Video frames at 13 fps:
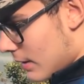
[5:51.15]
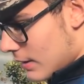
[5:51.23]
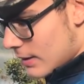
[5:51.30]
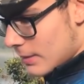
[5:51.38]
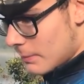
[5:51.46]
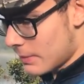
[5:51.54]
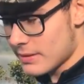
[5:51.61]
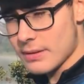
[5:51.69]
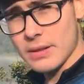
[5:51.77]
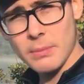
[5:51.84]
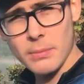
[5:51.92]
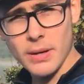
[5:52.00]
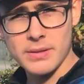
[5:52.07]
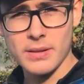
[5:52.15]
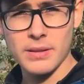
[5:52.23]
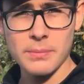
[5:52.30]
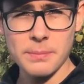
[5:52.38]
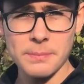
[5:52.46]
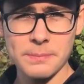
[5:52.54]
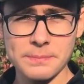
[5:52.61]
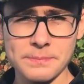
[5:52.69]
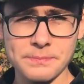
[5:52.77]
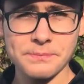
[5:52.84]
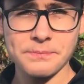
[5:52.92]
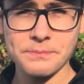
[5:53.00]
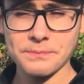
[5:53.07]
e, misinadan bahsedelim.
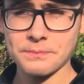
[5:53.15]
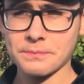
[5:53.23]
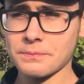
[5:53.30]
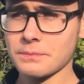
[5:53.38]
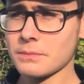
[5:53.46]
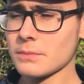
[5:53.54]
Peki.